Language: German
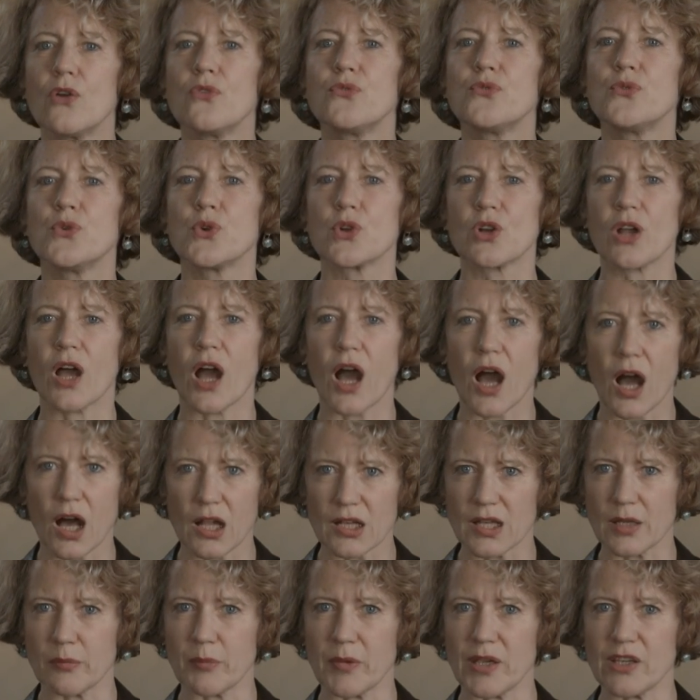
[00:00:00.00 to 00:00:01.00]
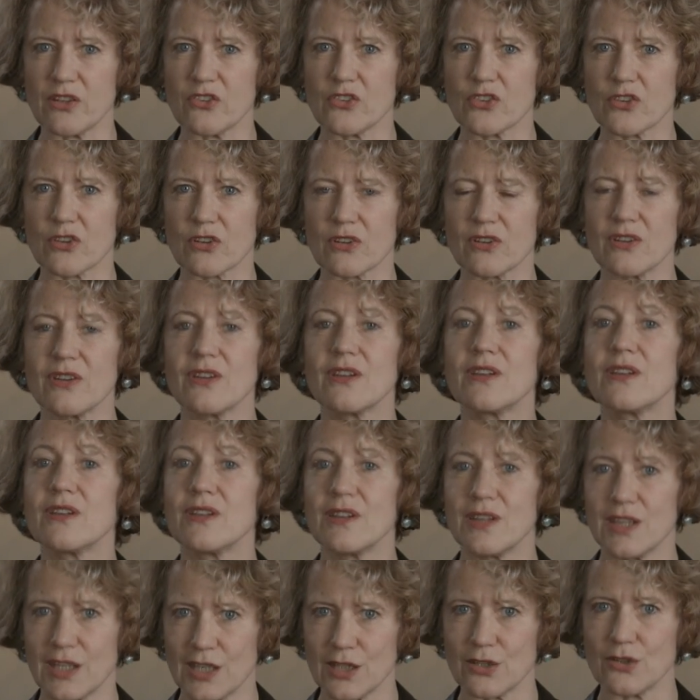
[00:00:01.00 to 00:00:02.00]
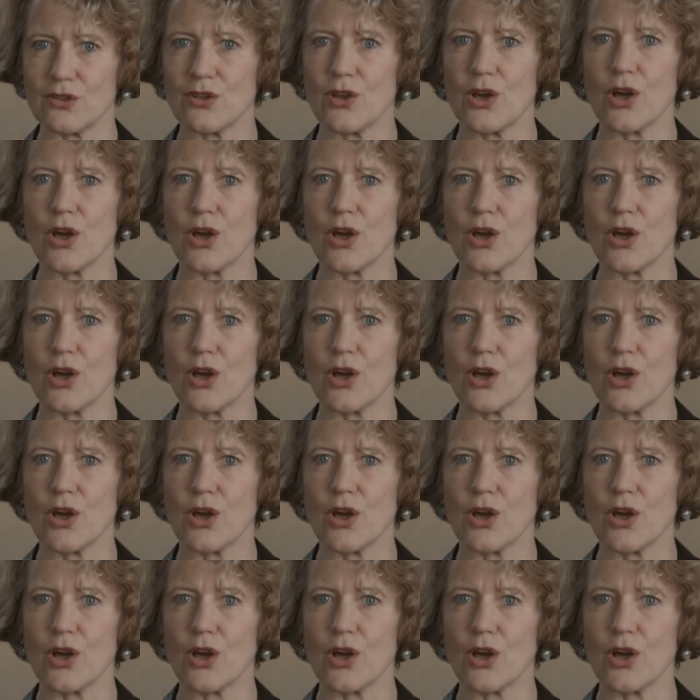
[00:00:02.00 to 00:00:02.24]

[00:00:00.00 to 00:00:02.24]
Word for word: für alle Menschen in